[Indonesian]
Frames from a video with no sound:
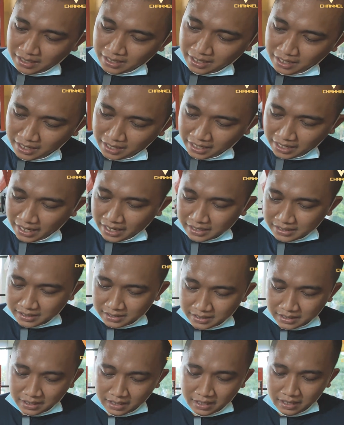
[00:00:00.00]
ini
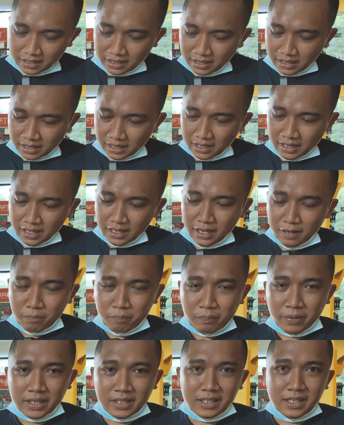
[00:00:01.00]
guys, ini
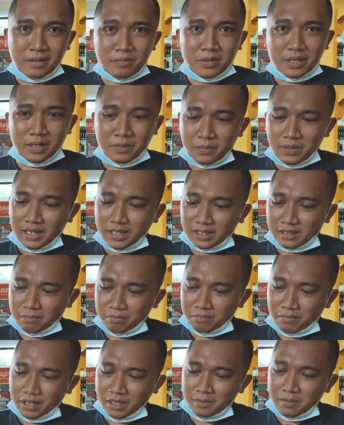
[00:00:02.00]
petnya benar-benar
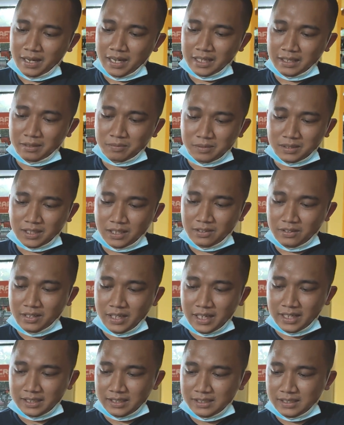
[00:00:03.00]
tebel banget. Bisa lo
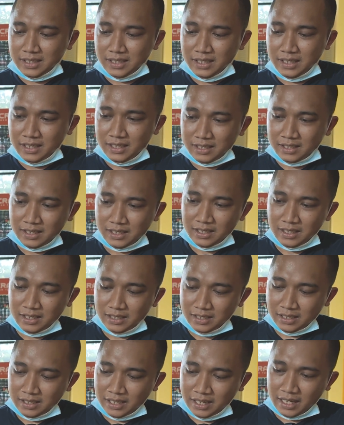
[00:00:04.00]
lihat di sini,
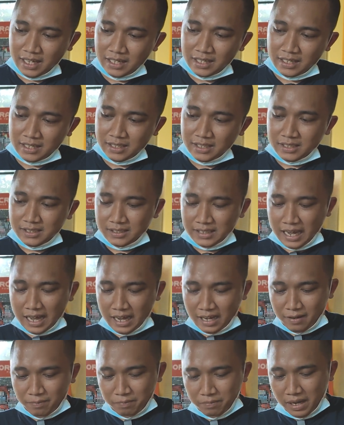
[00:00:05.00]
ya.
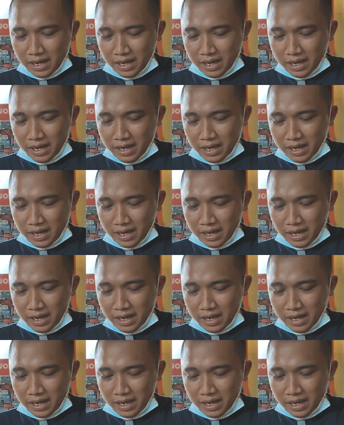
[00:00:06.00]
Cakep